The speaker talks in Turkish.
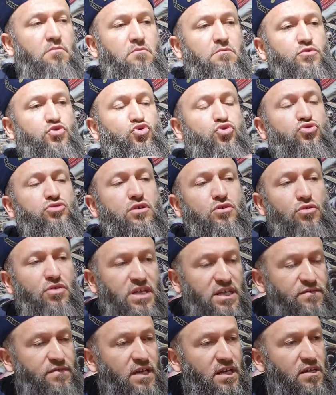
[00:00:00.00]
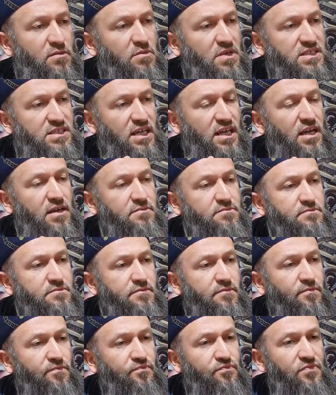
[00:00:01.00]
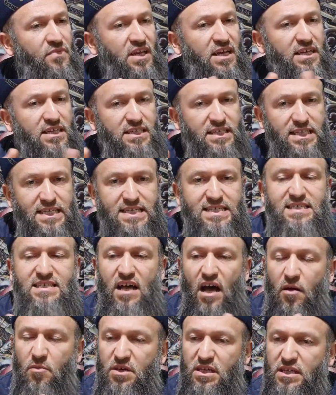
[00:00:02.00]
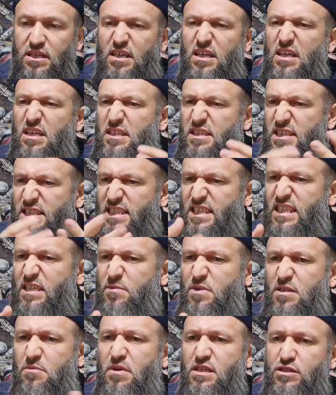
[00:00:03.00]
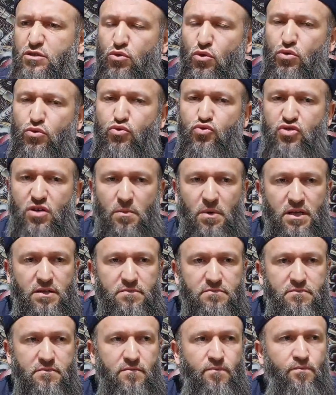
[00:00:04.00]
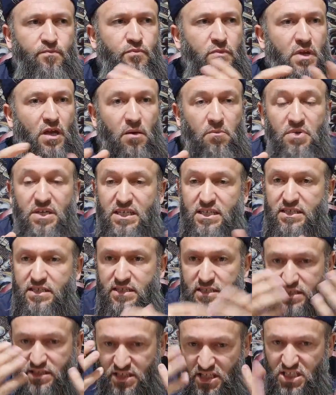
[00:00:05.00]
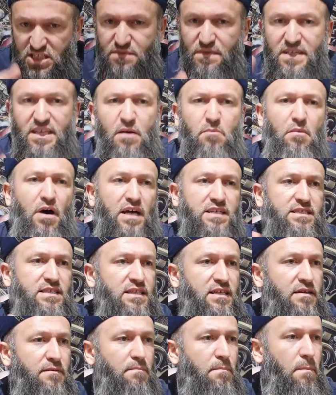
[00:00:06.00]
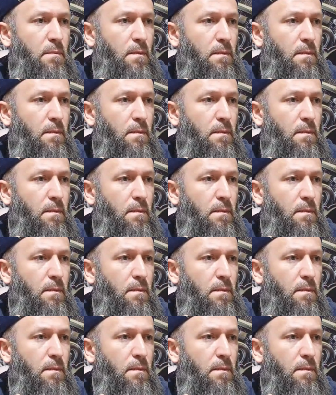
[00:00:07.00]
şuradan örnek verelim mesela. İslami, dini bir mesele olduğu zaman bir kisveden bahsedelim.